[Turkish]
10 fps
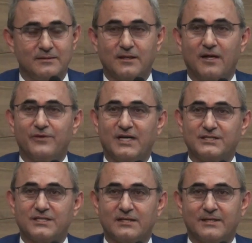trafiğe
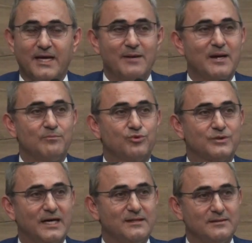açacak diye hemen
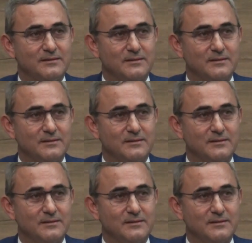buradan